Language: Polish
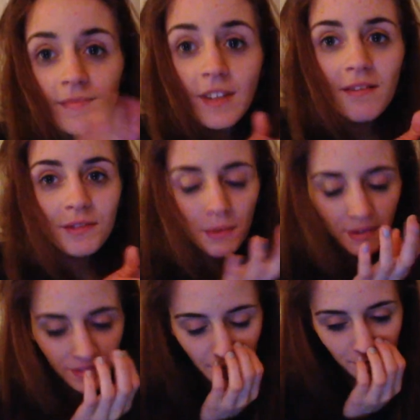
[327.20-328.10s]
No,
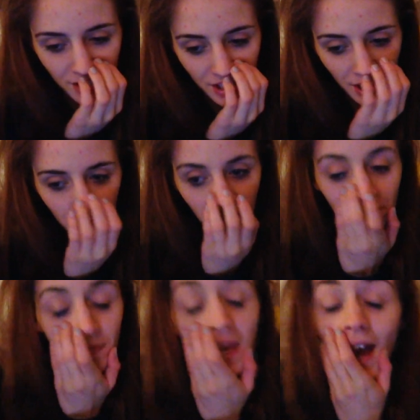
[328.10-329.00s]
dobra, wydaje mi się, że lepiej.
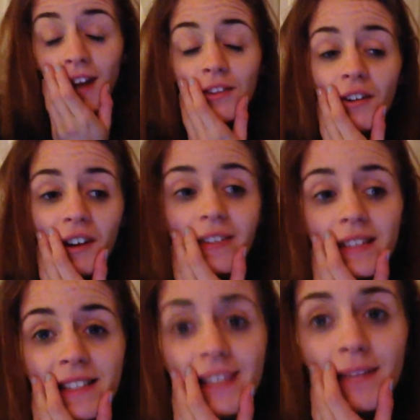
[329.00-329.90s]
No, a
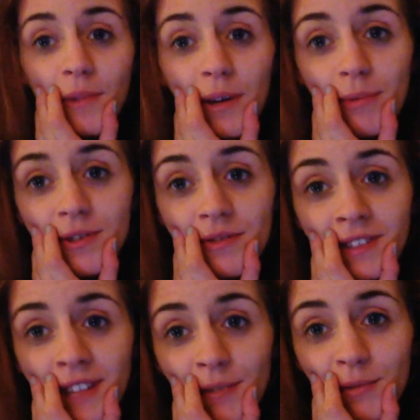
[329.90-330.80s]
więc te tak, moje
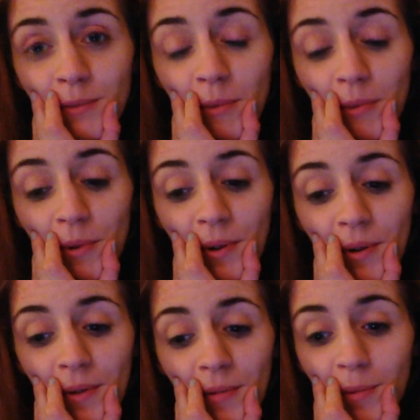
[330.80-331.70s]
początki na YouTube było
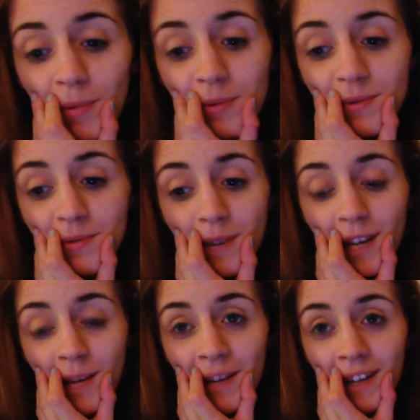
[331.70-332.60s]
po prostu
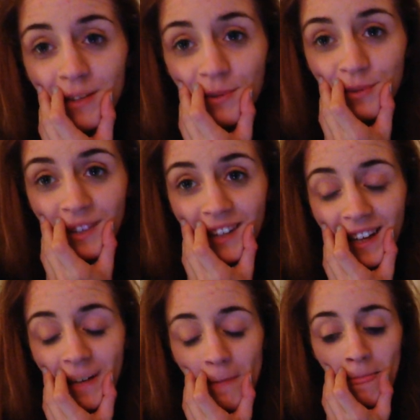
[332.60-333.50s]
mega, mega trudne.